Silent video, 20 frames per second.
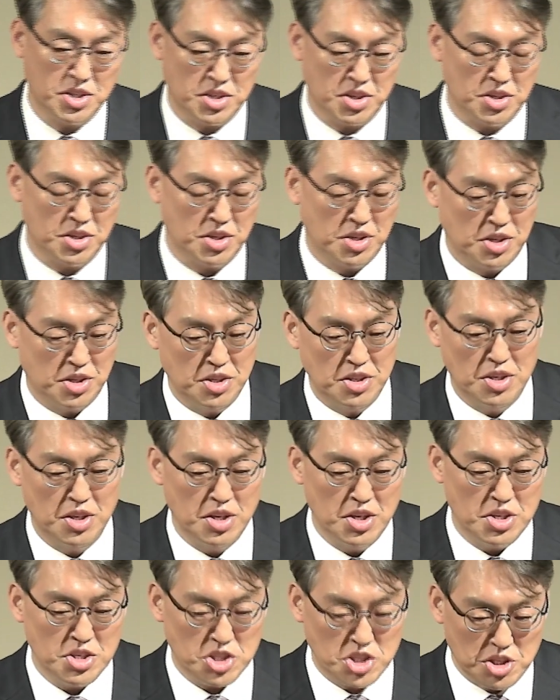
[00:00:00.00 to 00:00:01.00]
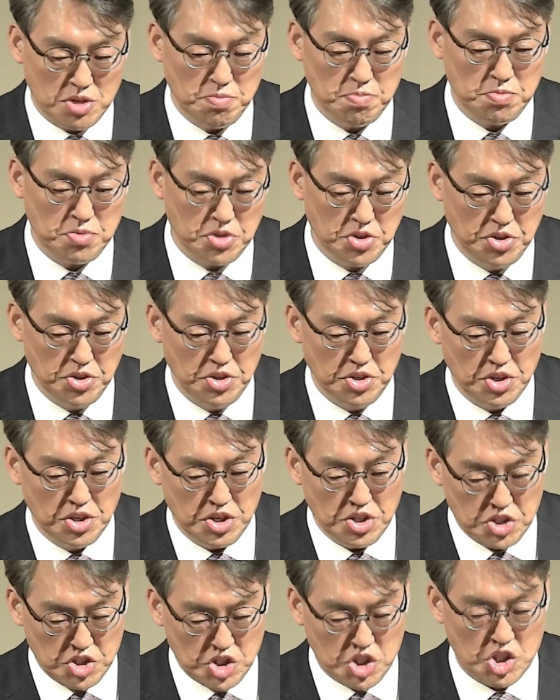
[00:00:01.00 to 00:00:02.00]
그런 신분,
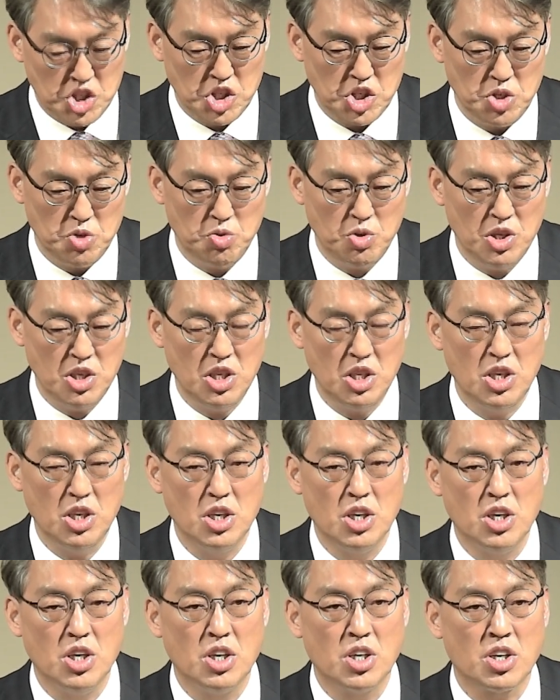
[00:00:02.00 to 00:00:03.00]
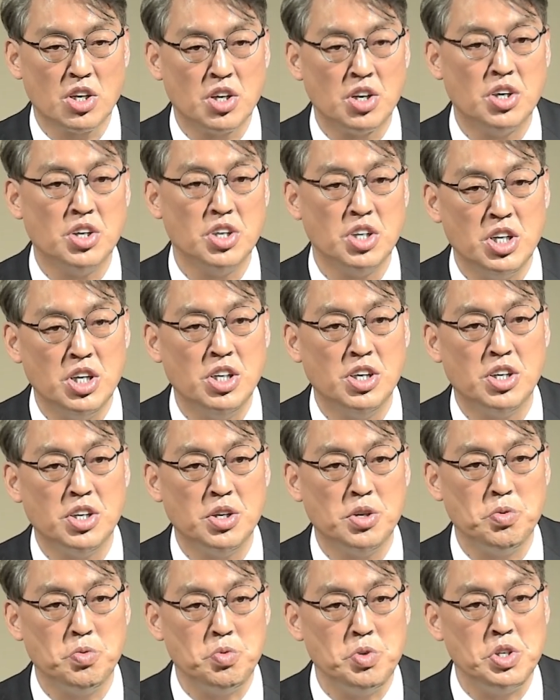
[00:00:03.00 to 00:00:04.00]
지위, 그런
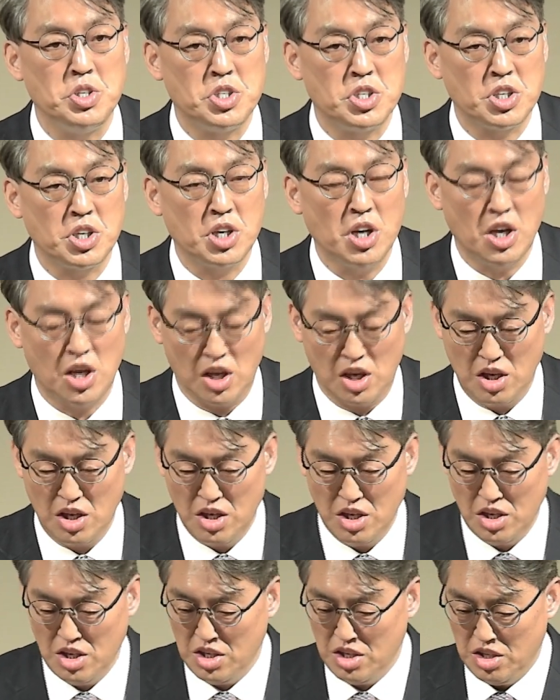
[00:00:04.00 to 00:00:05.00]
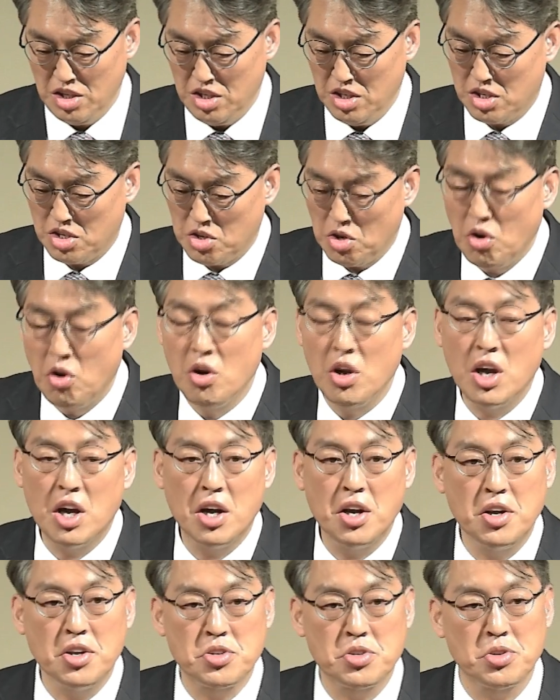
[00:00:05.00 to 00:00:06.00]
일들, 위치가 이 교회
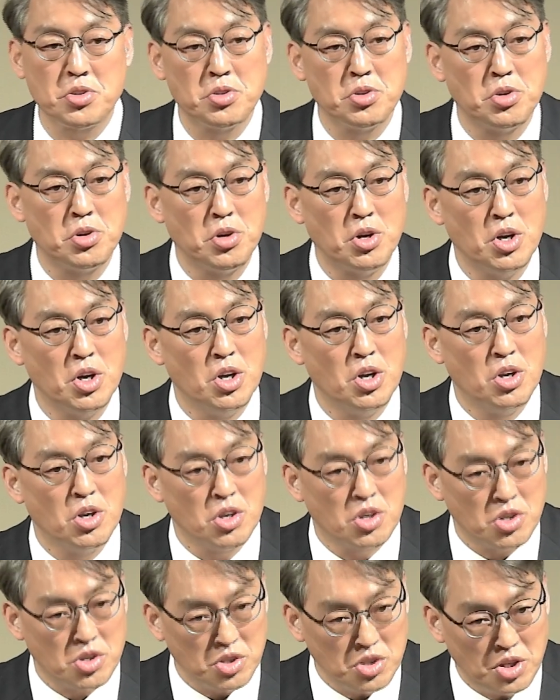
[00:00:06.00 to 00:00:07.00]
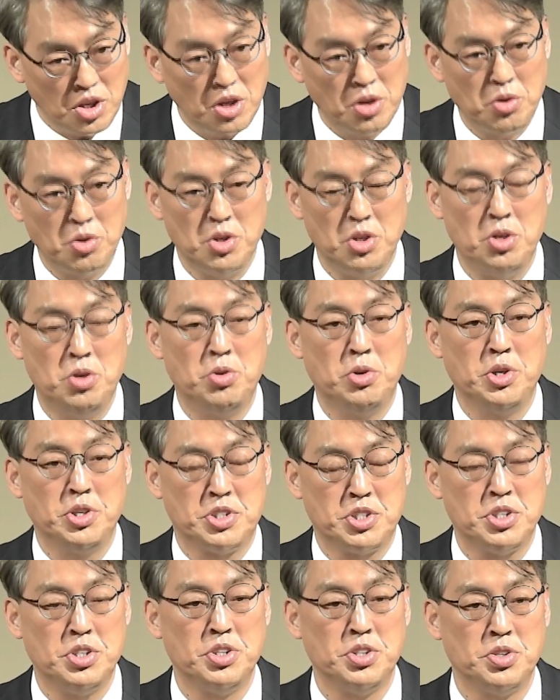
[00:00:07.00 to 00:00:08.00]
안에서도 그대로
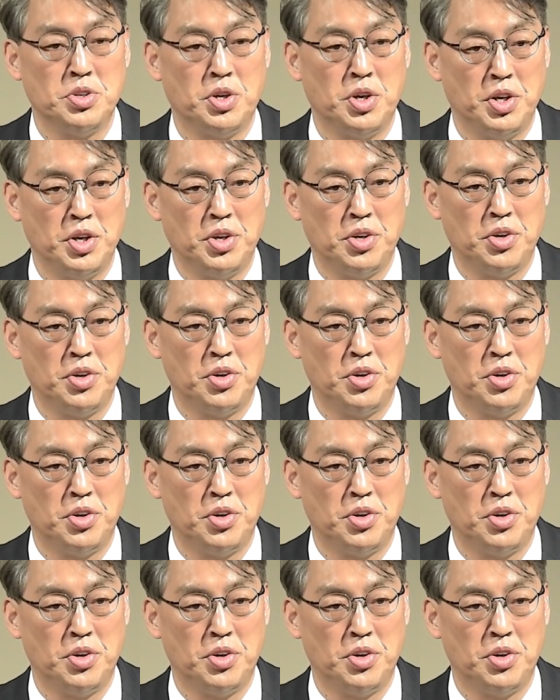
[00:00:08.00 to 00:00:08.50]
이루어지는 거예요.